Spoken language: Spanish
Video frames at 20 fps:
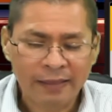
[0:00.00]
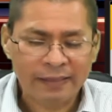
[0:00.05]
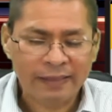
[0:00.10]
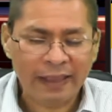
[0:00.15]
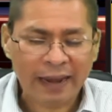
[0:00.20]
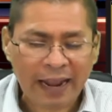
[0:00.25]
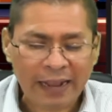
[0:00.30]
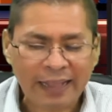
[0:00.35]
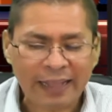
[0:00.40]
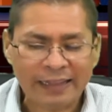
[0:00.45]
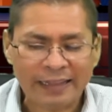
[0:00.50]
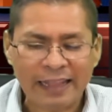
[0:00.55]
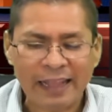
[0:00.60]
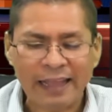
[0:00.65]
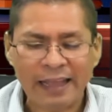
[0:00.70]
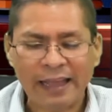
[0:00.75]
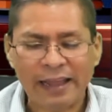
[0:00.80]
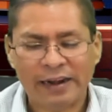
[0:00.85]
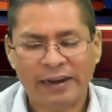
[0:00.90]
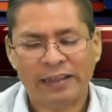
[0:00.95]
¿Será que
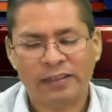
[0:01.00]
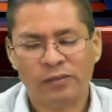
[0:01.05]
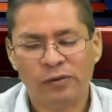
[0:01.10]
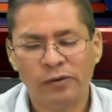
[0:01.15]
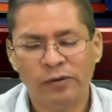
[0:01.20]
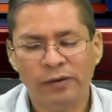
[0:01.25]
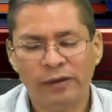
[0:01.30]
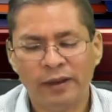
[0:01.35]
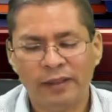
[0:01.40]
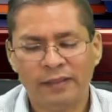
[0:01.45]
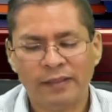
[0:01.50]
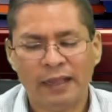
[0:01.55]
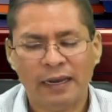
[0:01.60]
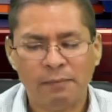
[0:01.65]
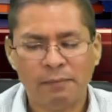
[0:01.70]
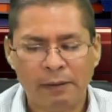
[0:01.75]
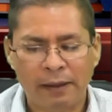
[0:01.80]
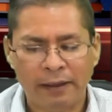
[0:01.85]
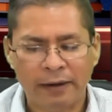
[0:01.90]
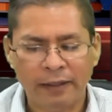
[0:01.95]
tenga razón
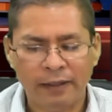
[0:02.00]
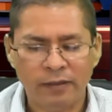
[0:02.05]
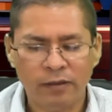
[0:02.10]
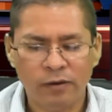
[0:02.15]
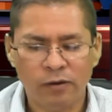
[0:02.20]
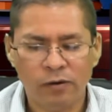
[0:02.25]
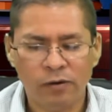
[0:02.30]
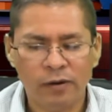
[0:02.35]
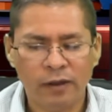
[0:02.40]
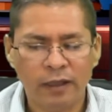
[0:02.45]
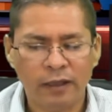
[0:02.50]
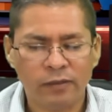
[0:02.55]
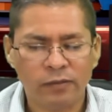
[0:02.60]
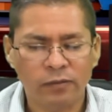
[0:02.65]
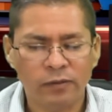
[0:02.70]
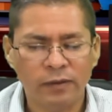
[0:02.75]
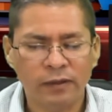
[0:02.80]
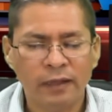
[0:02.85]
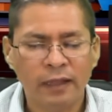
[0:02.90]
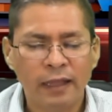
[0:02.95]
Cristal Aparicio con que
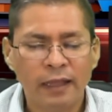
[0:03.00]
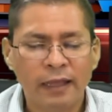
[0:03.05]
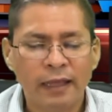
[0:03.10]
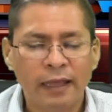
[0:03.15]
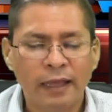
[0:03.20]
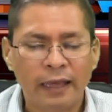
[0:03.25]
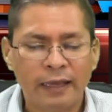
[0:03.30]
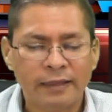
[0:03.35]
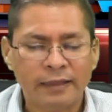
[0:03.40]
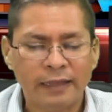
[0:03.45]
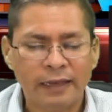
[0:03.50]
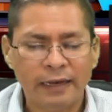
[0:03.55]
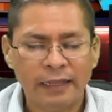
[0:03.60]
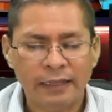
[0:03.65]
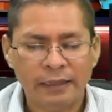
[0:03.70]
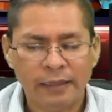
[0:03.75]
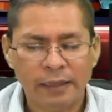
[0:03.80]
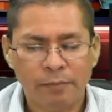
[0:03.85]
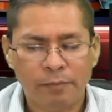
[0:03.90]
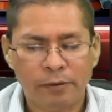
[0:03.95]
es un
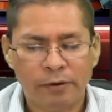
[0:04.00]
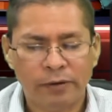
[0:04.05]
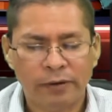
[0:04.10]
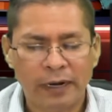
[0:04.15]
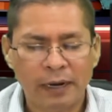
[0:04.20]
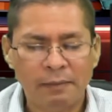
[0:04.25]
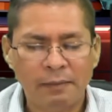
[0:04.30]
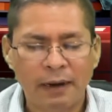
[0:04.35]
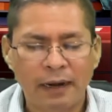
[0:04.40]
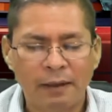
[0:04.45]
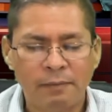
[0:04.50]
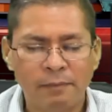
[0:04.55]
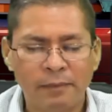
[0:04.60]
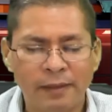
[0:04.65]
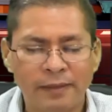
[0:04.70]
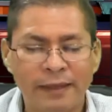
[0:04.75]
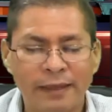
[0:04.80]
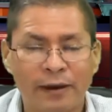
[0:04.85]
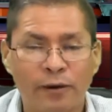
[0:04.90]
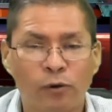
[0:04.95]
excelente programa La
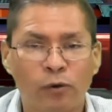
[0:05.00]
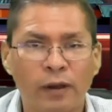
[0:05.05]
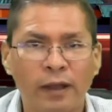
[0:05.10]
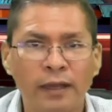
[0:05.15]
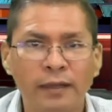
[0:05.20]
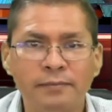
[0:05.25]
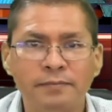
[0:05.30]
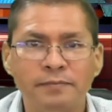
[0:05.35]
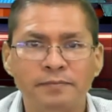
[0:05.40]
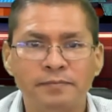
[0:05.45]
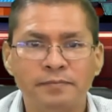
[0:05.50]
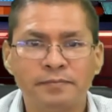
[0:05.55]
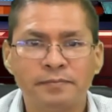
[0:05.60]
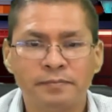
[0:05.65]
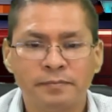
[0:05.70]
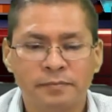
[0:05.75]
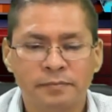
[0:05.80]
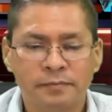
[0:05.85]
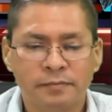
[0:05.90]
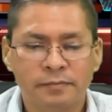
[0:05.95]
Mesa Roja? Más que